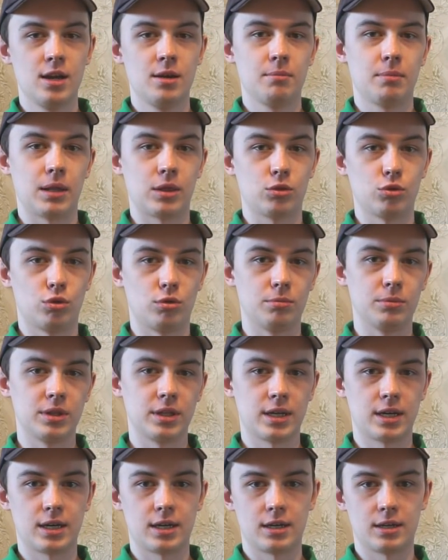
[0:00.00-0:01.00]
Потом
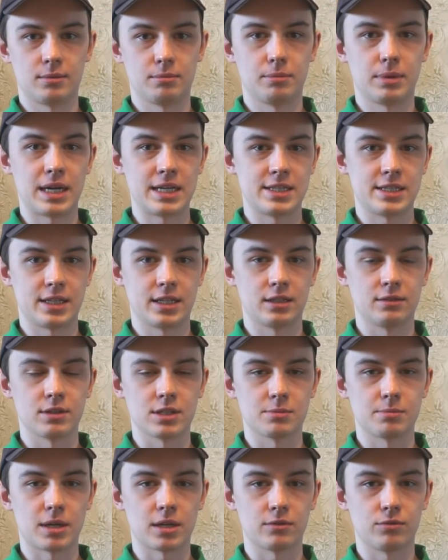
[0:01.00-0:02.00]
на базе этого
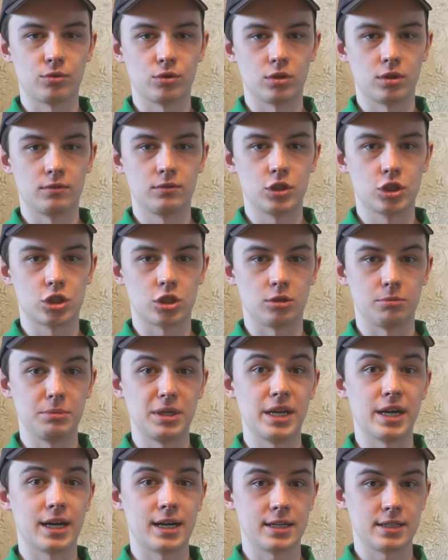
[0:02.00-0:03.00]
смартфона вышел
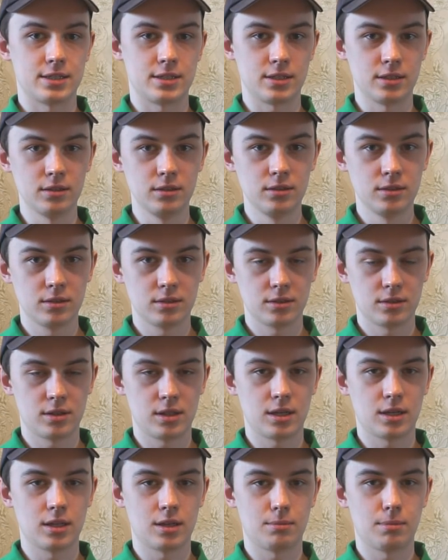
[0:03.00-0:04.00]
Mi a 1
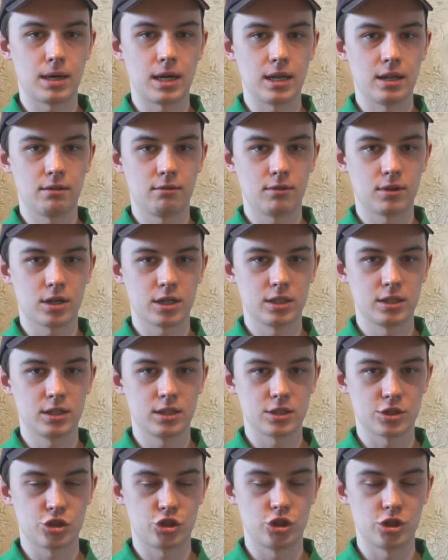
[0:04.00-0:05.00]
для глобального
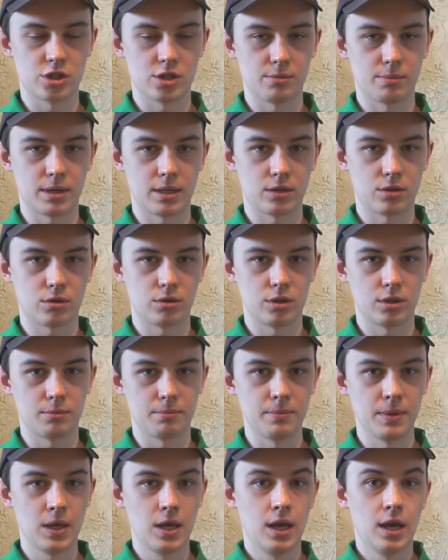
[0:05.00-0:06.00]
рынка с чистым андроидом.